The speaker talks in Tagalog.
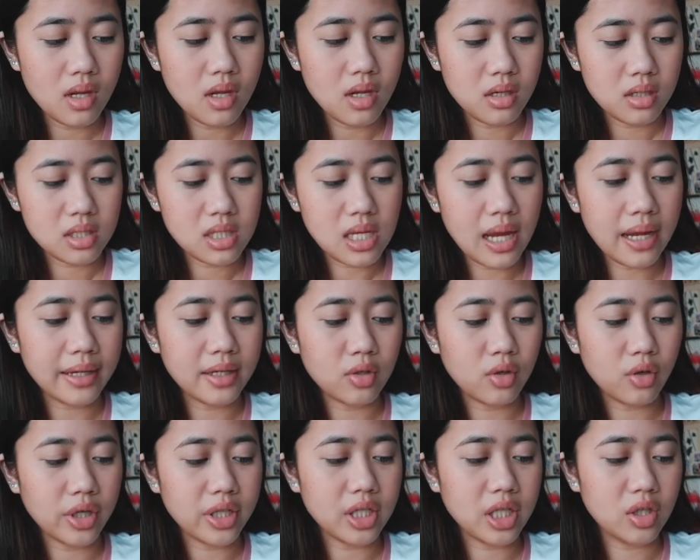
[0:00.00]
Sa akin,
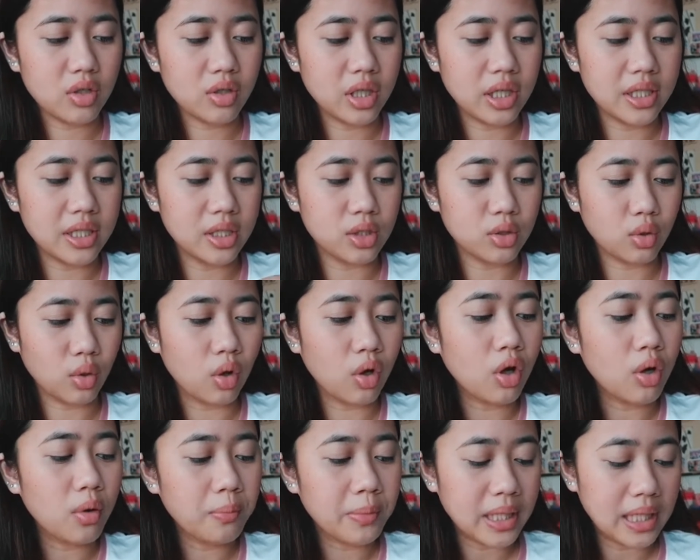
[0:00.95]
okay na yung ganito.
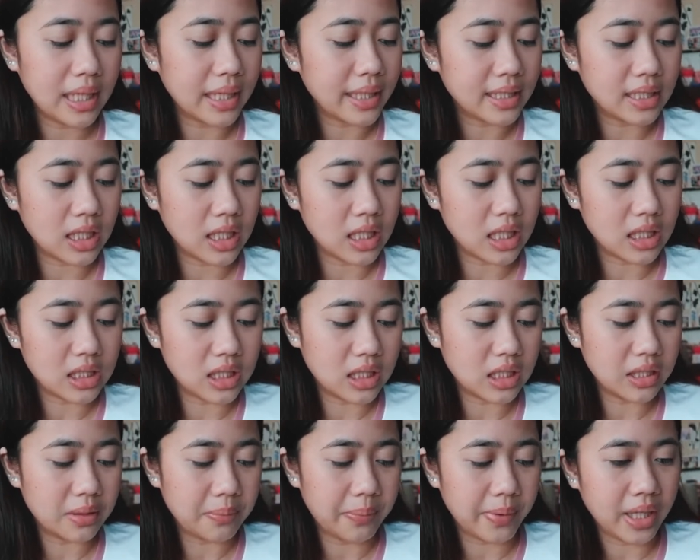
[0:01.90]
Malaki na
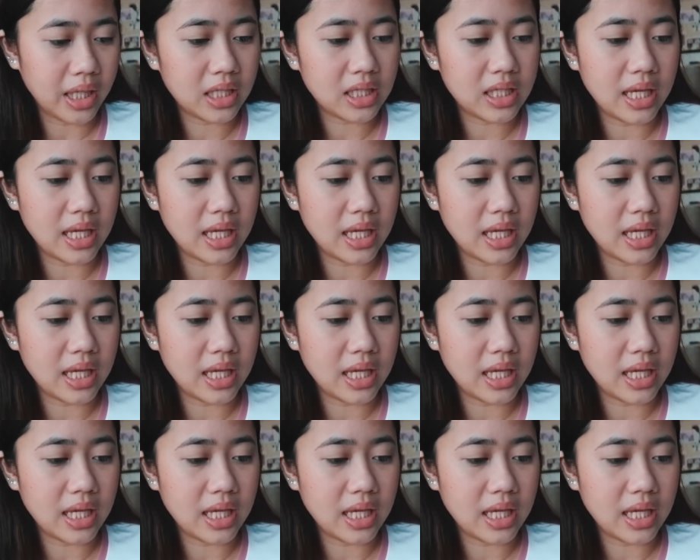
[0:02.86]
natitipid.